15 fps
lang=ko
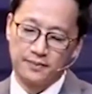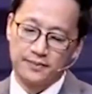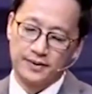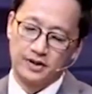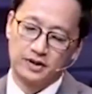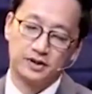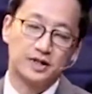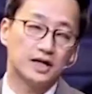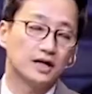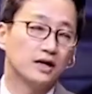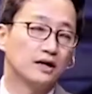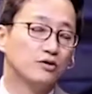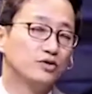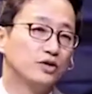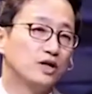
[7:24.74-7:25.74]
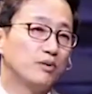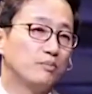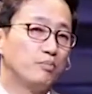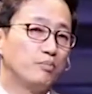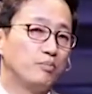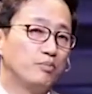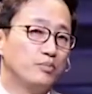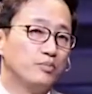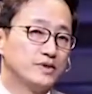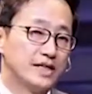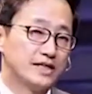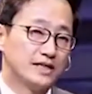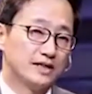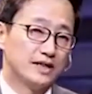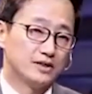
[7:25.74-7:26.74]
그러나 우리가
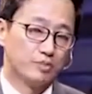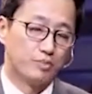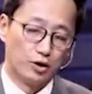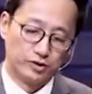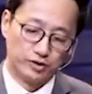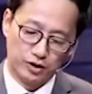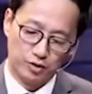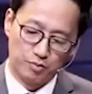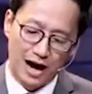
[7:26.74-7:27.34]
세상에서 배운다고